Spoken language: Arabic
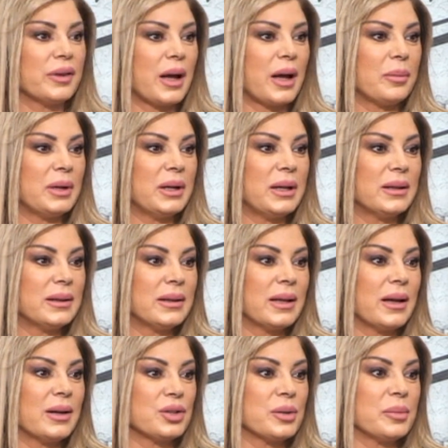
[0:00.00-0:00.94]
في عاملات
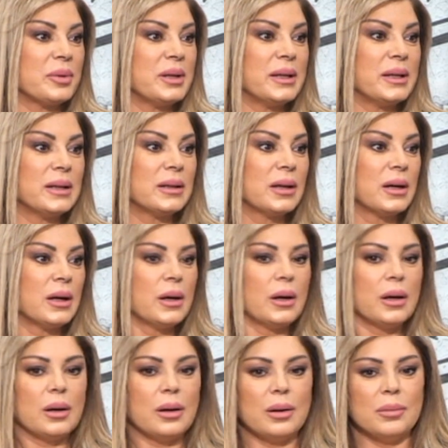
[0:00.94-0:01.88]
اجنبيات
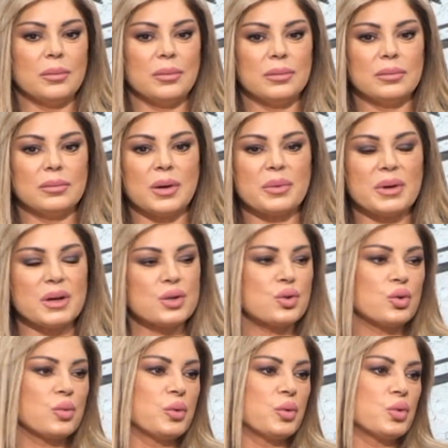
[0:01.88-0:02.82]
ما
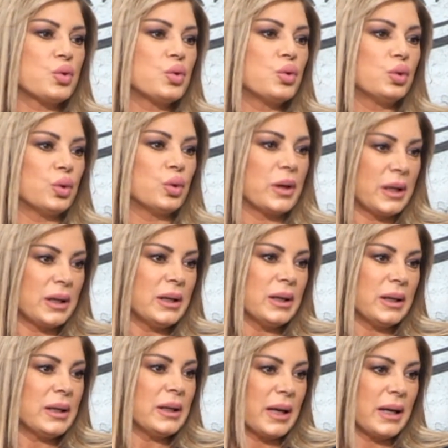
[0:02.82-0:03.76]
بيحسوا بوجودهم
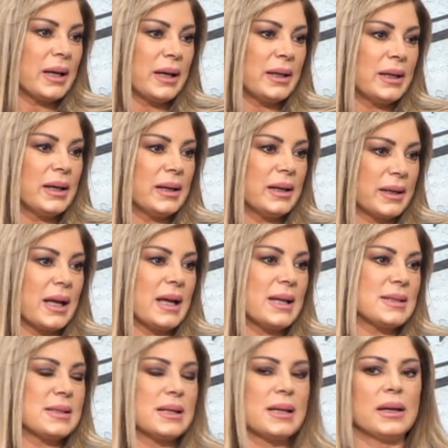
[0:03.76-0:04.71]
هن ككيان
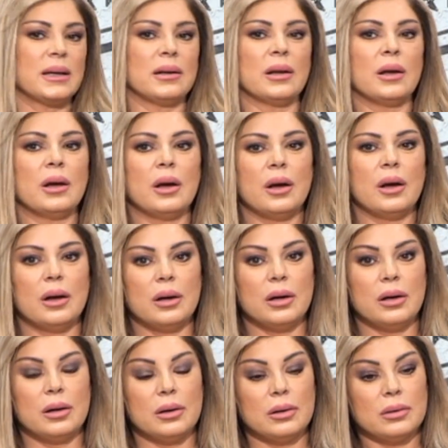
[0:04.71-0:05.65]
كانسان
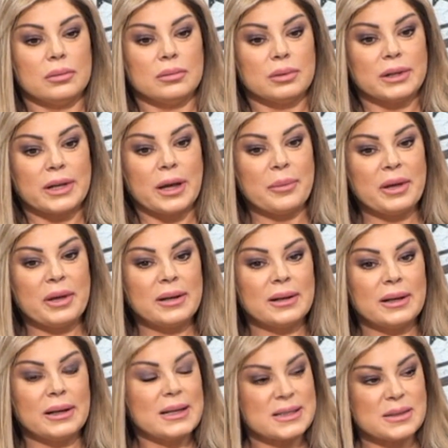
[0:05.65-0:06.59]
آه،
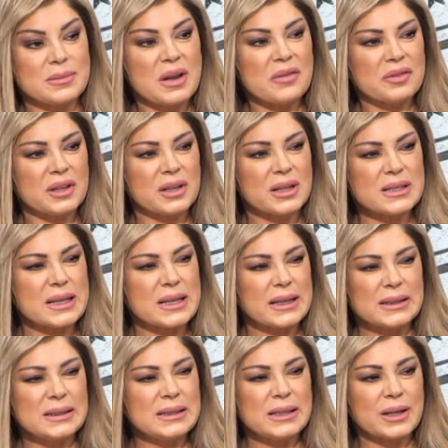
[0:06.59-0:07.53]
كمان لازم لفت النظر
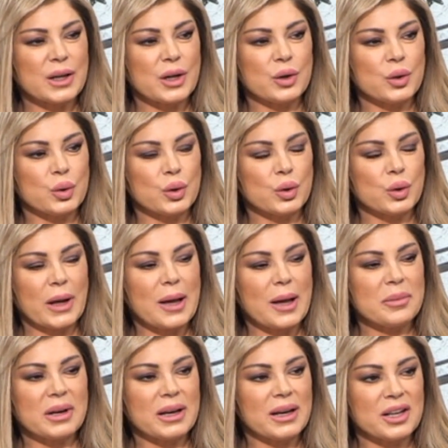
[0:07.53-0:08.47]
كثير انه انه
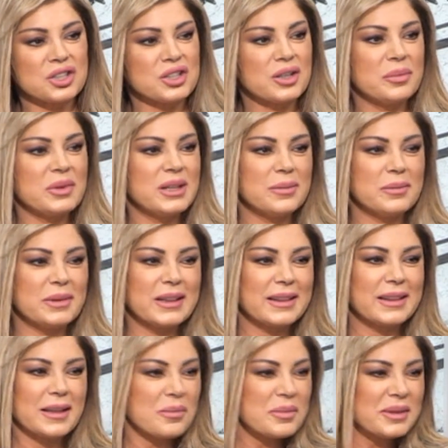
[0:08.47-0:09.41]
العامله الاجنبيه
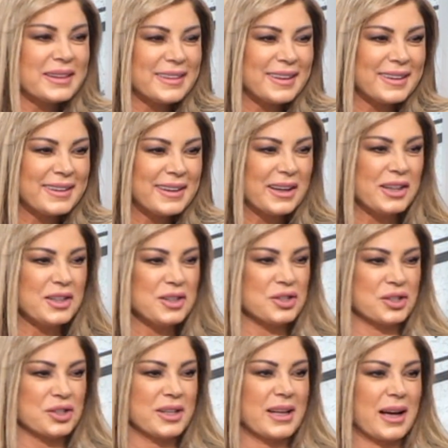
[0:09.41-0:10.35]
مثلنا مثلها
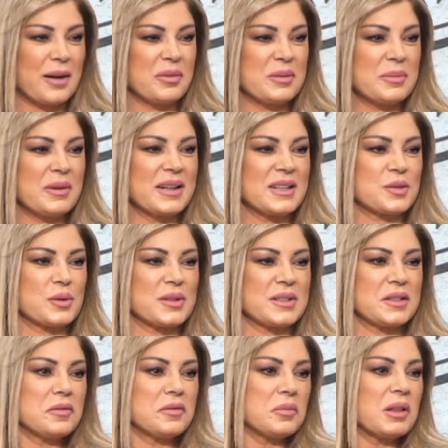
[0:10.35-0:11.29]
هي جايه عم بتمارس
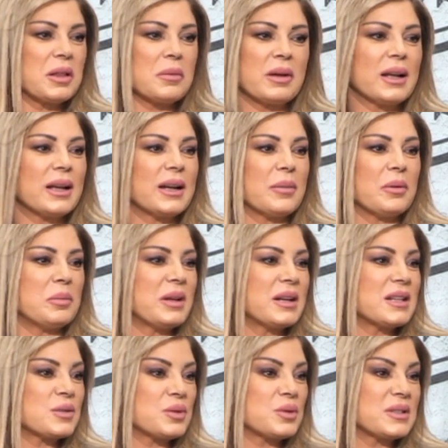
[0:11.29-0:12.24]
وظيفه مثل ما نحن
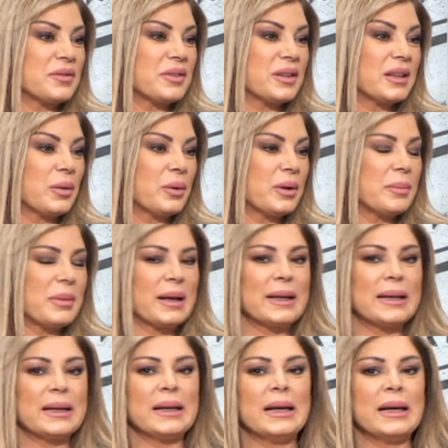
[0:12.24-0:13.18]
بنمارس وظيفتنا وين ما
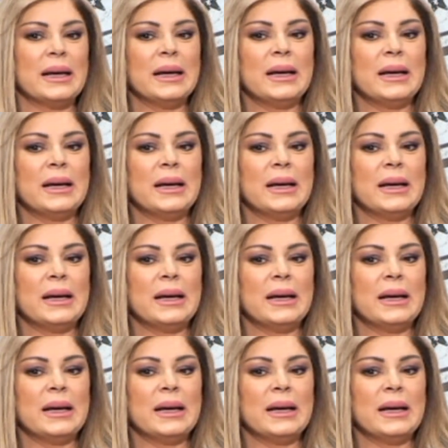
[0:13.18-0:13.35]
كان